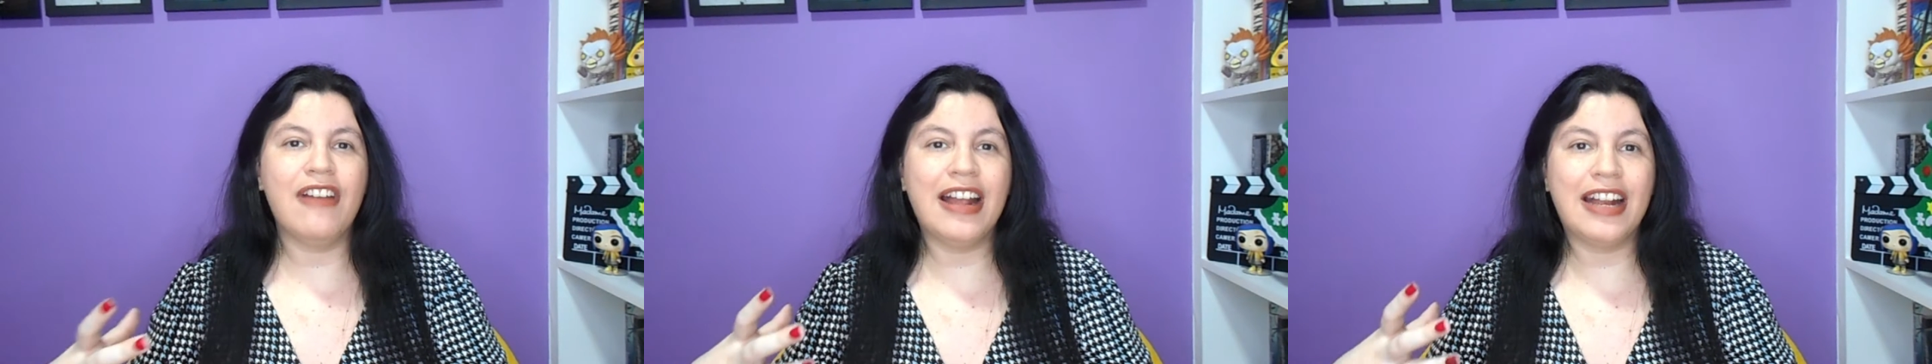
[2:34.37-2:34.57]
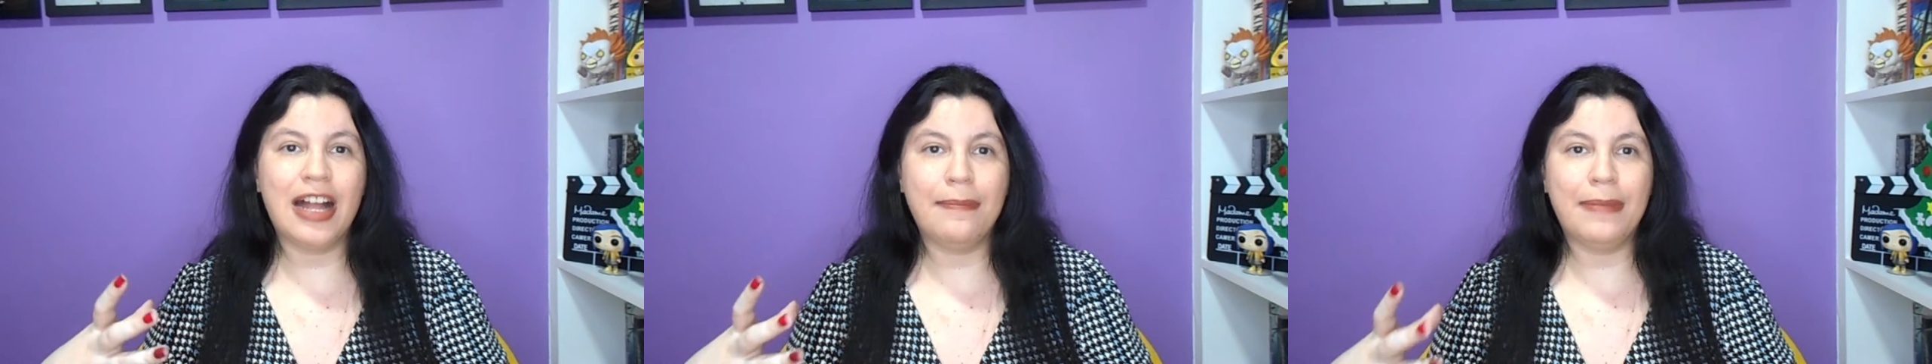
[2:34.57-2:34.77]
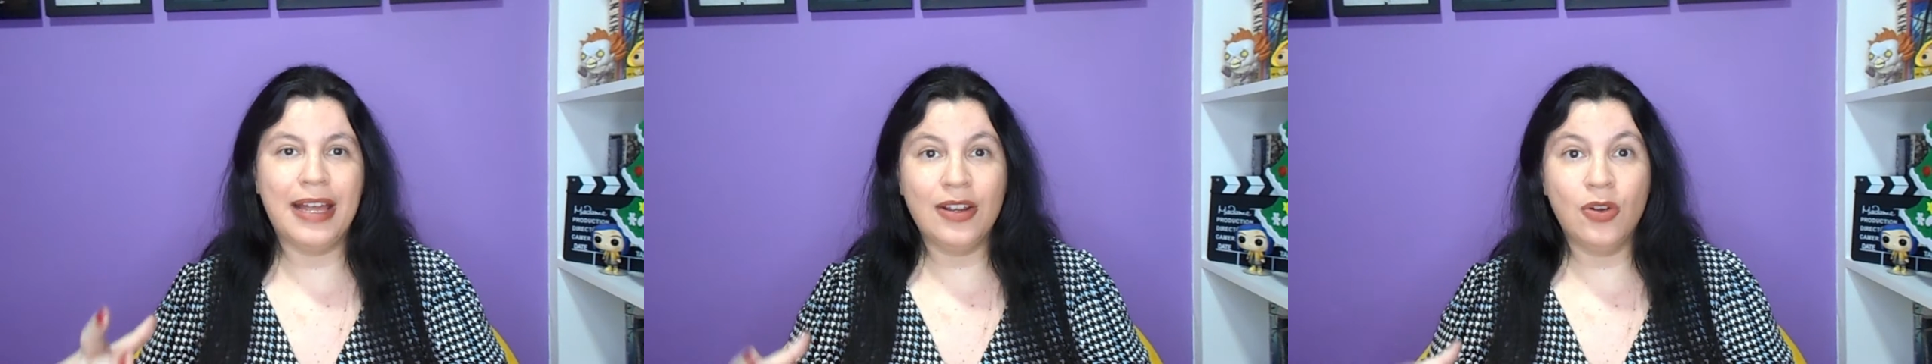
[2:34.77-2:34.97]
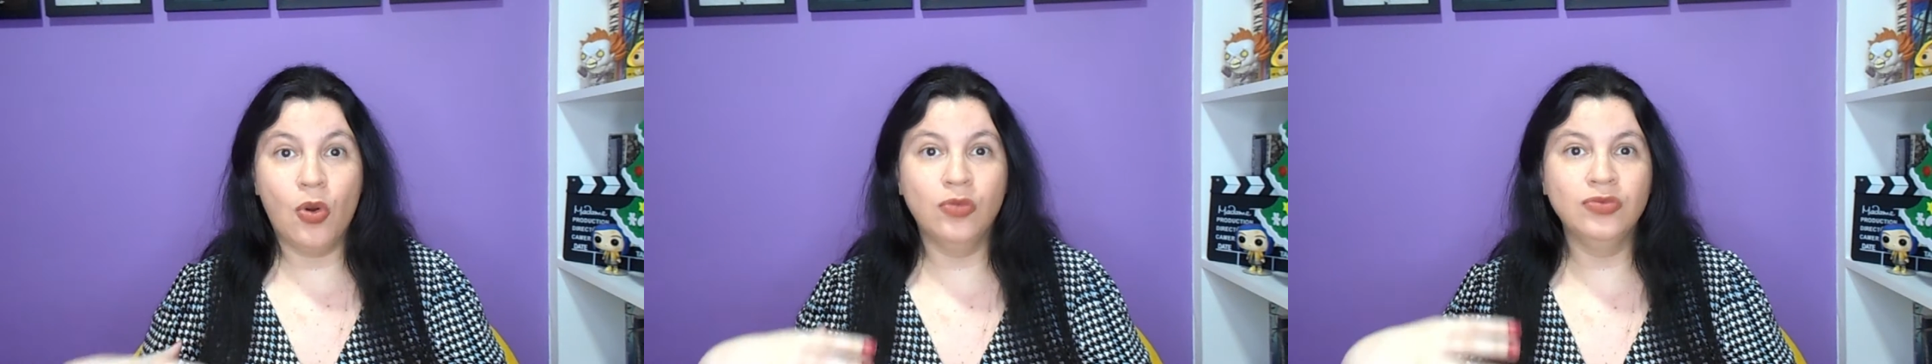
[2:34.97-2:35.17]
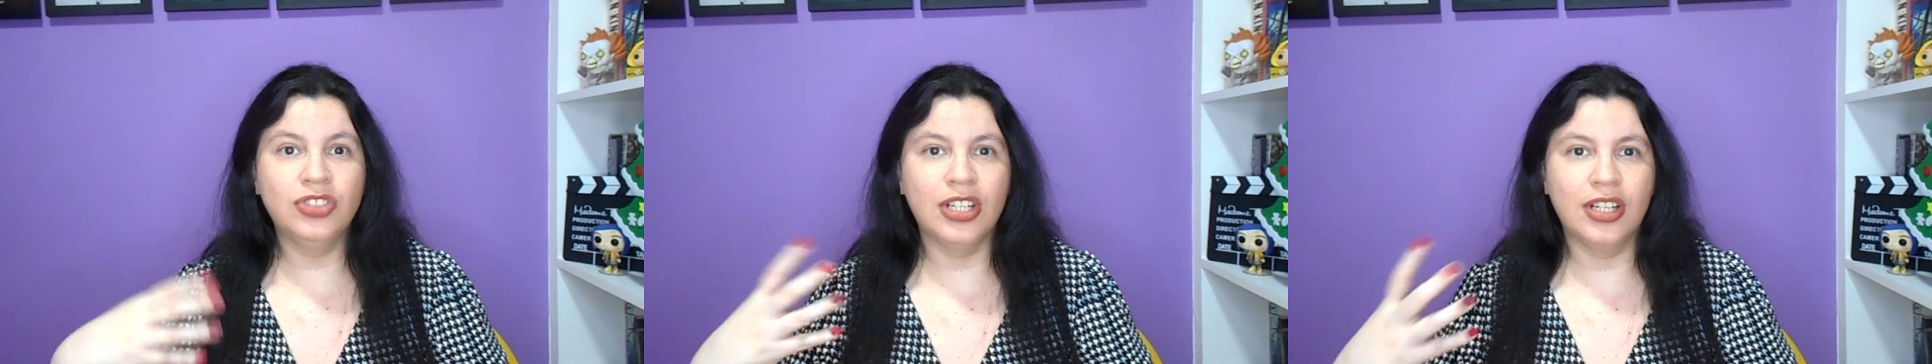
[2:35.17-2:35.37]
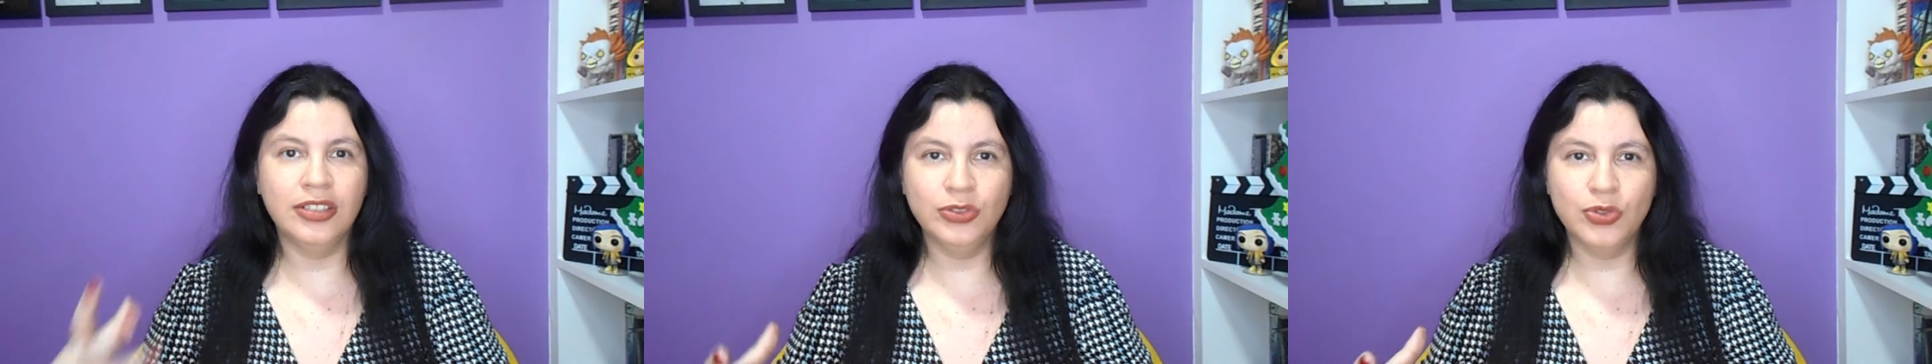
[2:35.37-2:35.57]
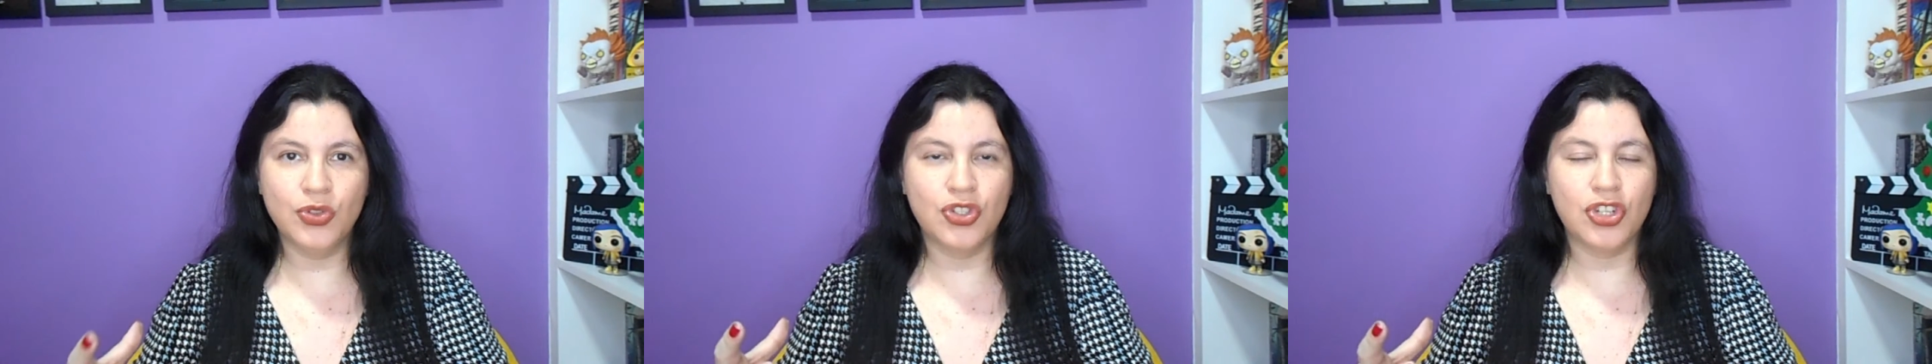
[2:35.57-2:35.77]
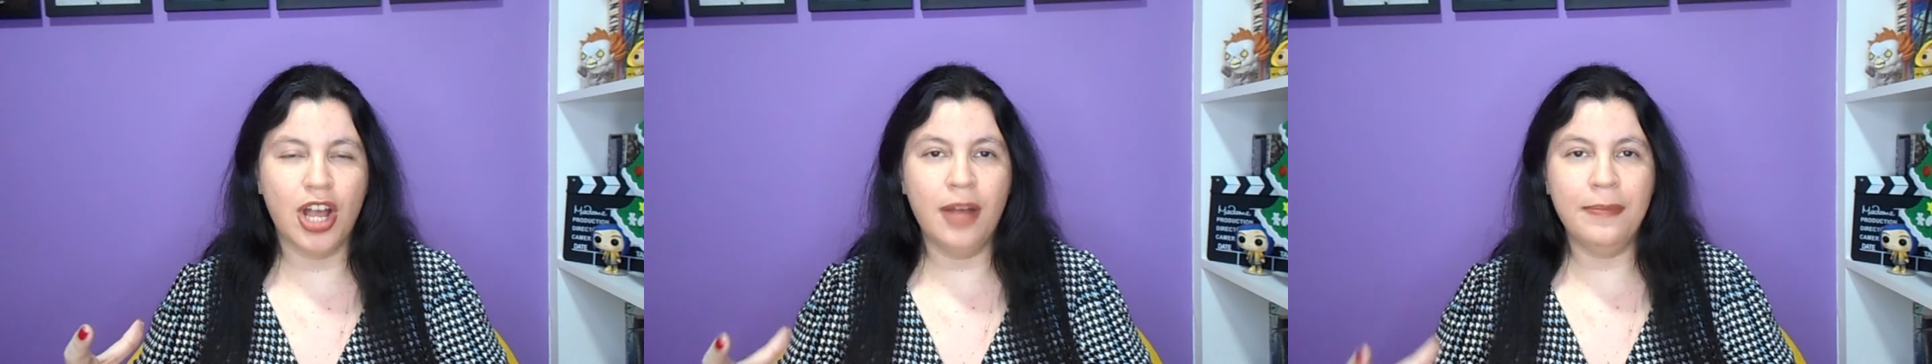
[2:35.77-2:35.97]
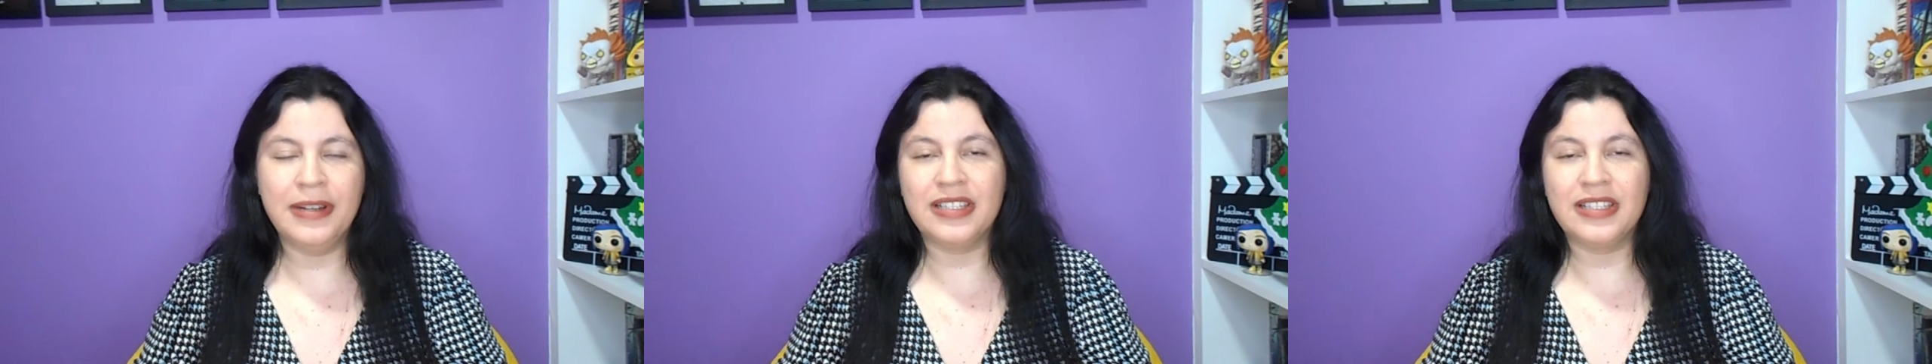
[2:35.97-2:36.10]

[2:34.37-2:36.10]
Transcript: vai acabar encontrando o Jan,